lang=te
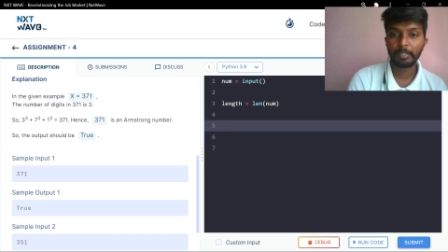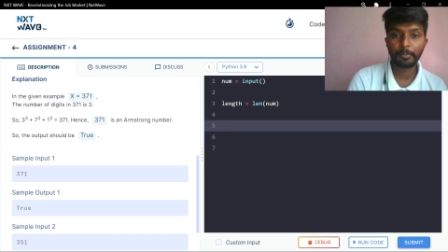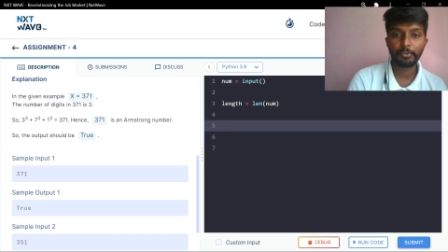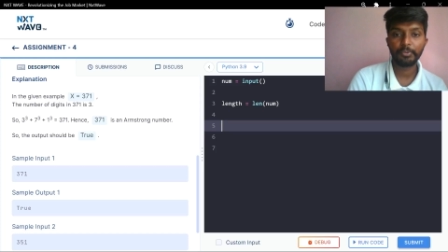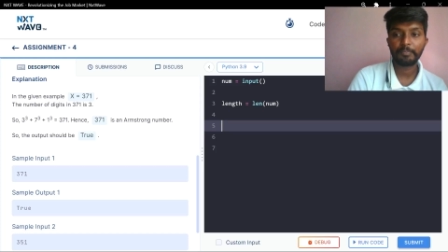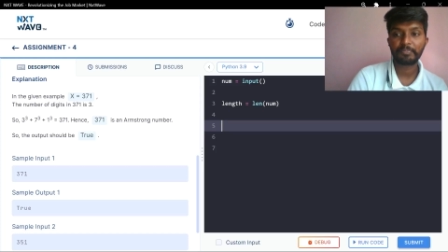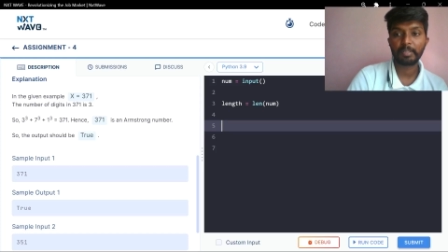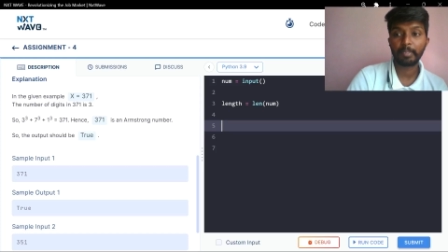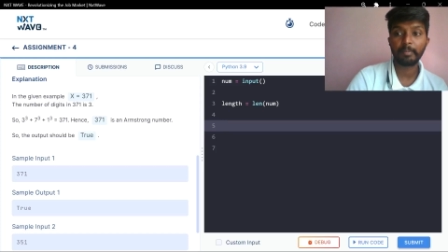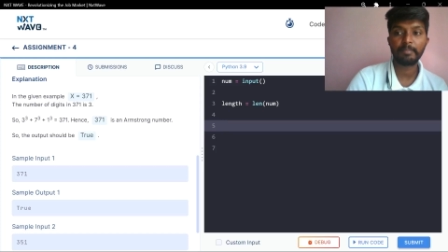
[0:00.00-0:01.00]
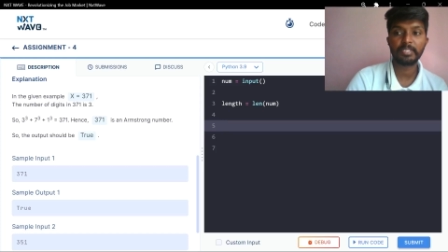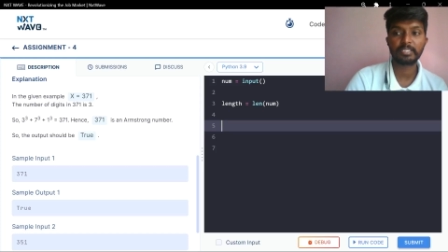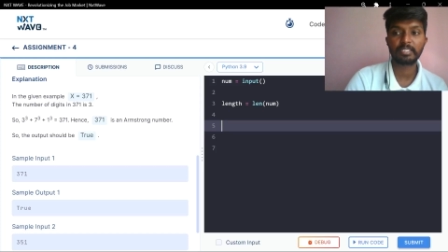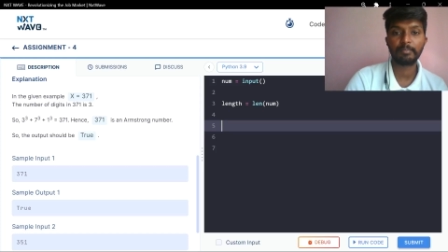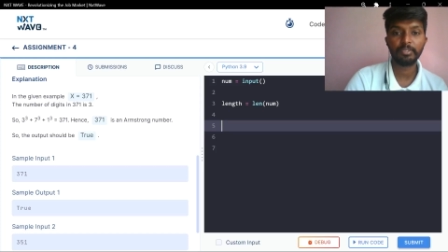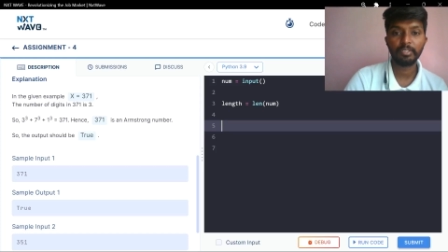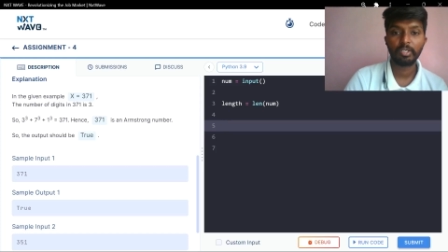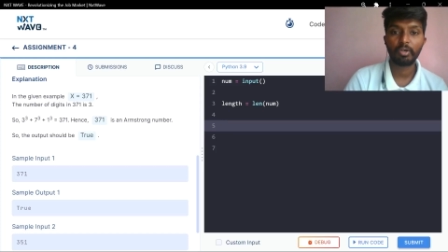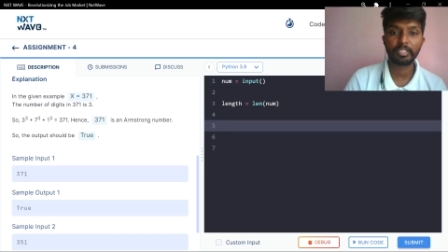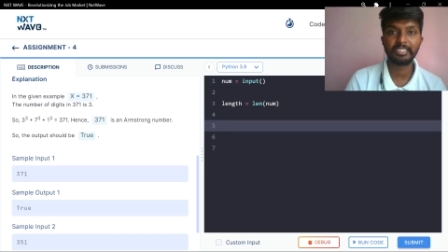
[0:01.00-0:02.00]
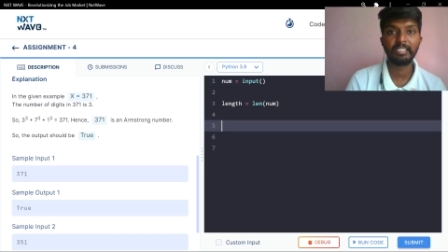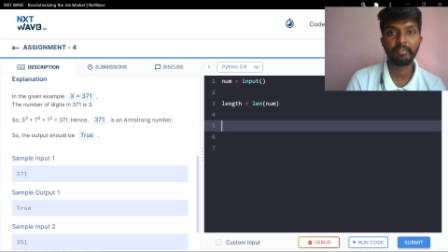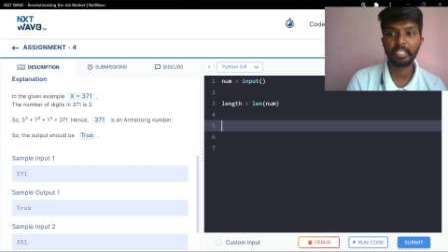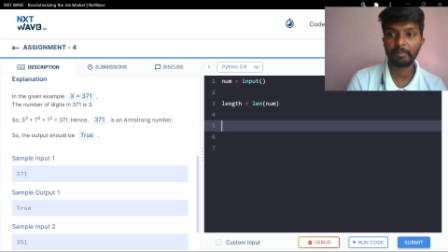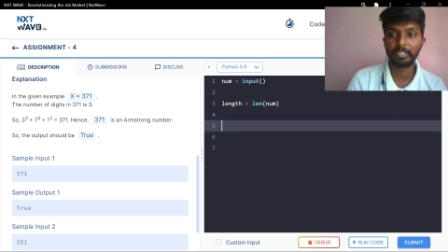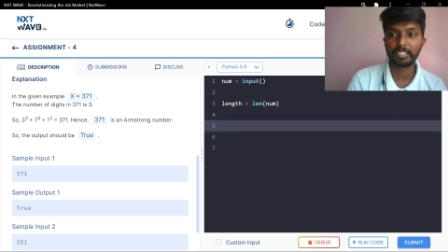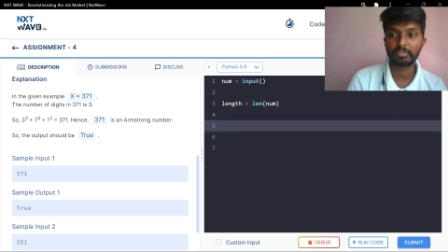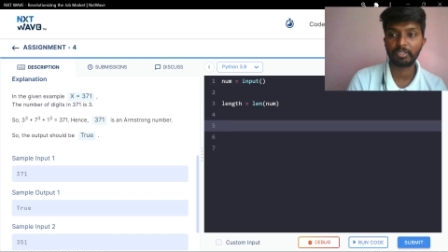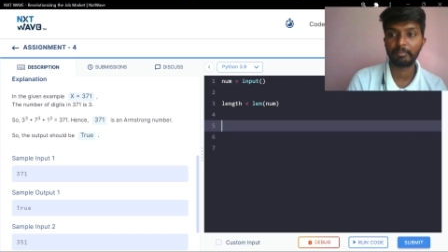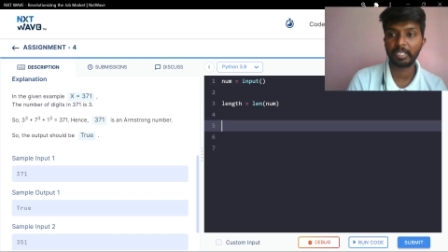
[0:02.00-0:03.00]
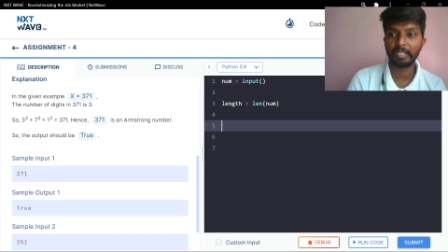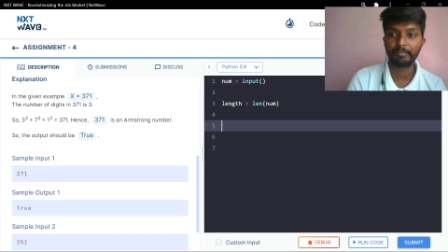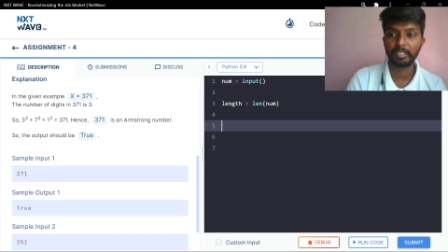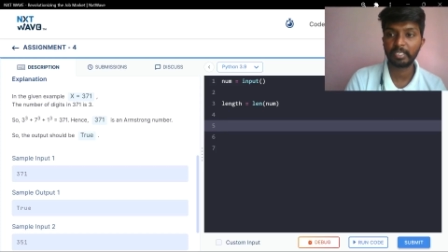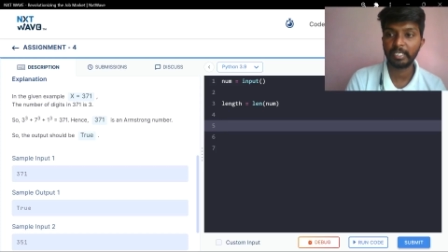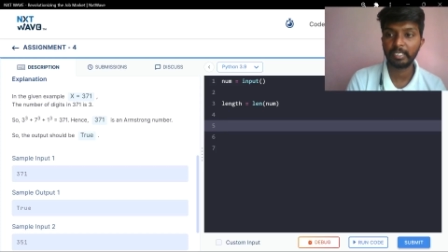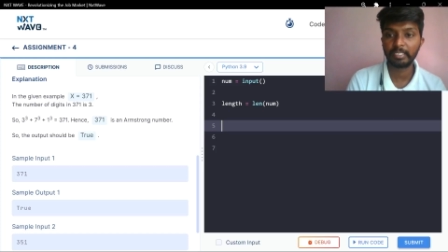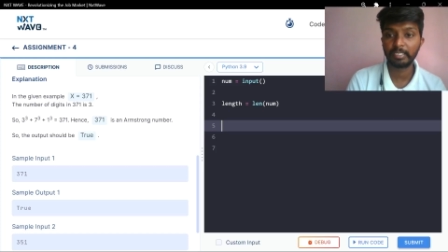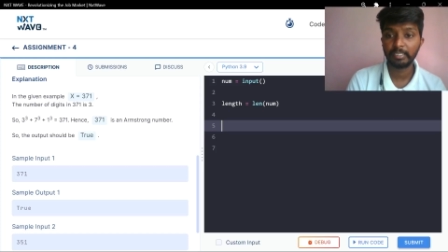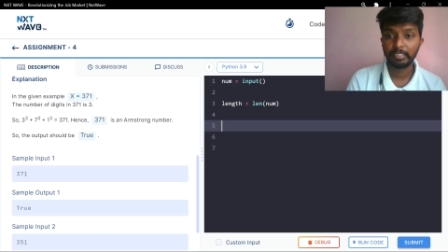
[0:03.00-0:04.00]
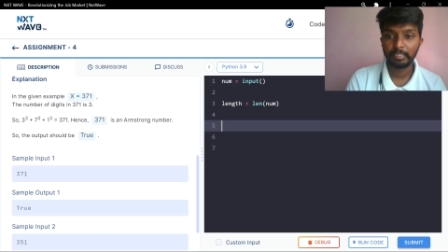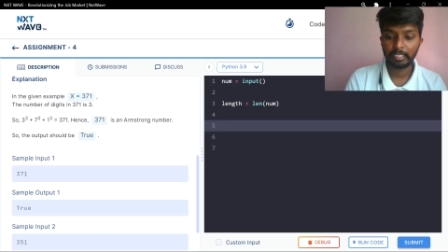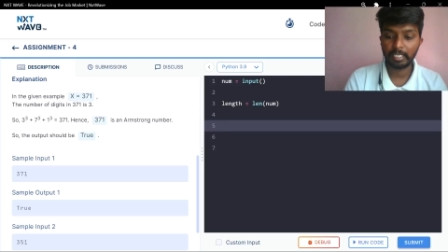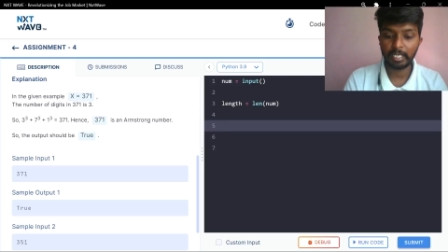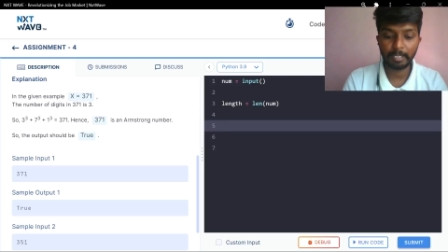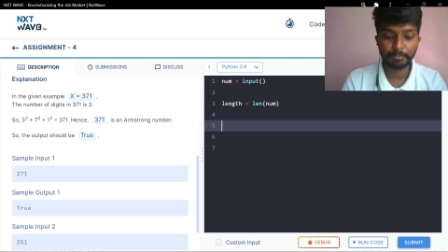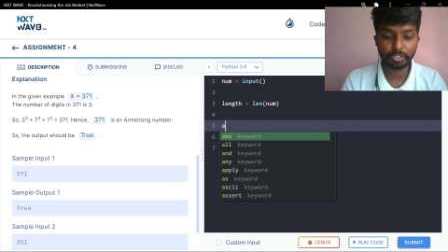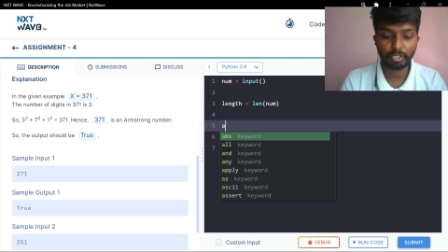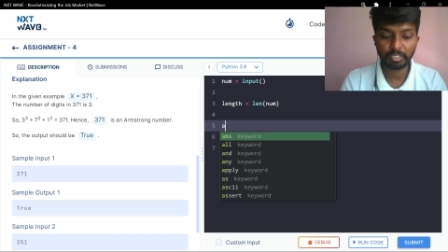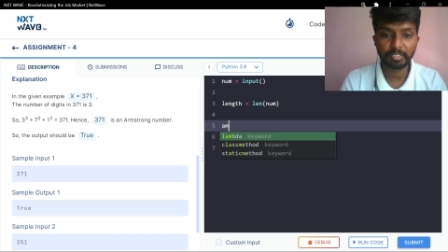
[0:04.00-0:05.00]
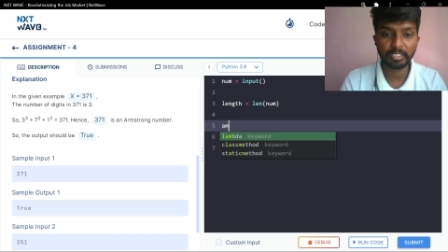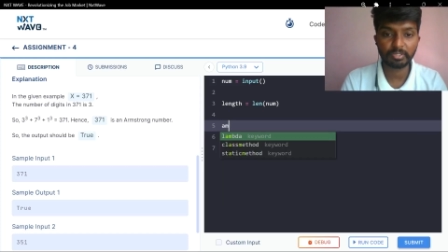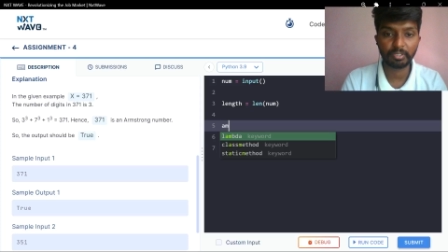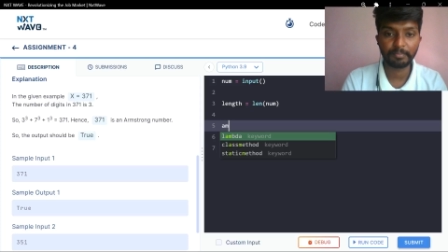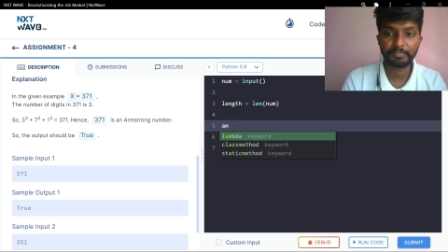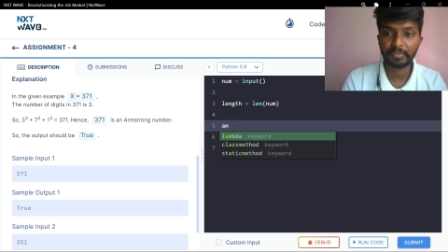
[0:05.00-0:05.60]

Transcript: ఇప్పుడు మనం ఏం చేద్దాము ఒక చిన్న వేరియబుల్ తీసుకుందాం ఏం ఏంటిది ఐఎమ్ స్ట్రాంగ్ అని తీసుకున్నాం